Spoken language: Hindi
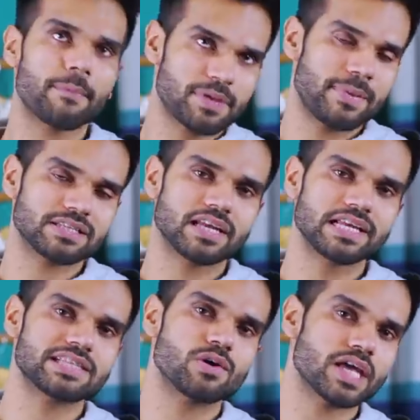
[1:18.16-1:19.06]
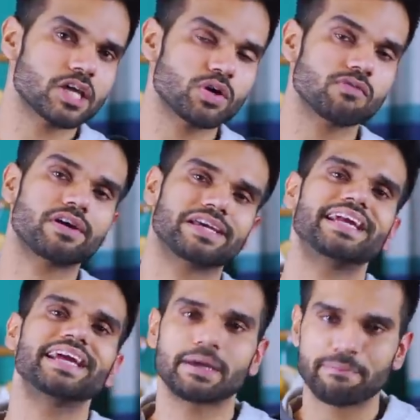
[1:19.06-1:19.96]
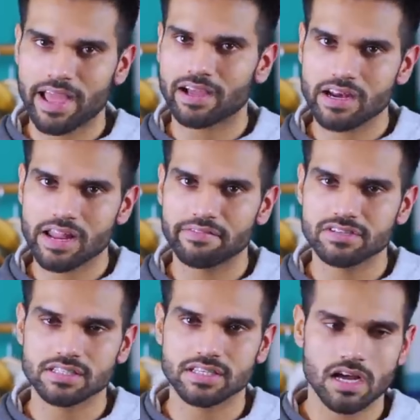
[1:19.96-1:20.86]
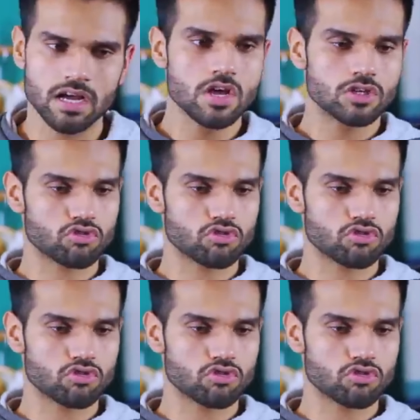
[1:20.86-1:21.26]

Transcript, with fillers: अब ये बेसिकली इसलिए होता है क्योंकि वो हीट अप्लाई करने की वजह से ना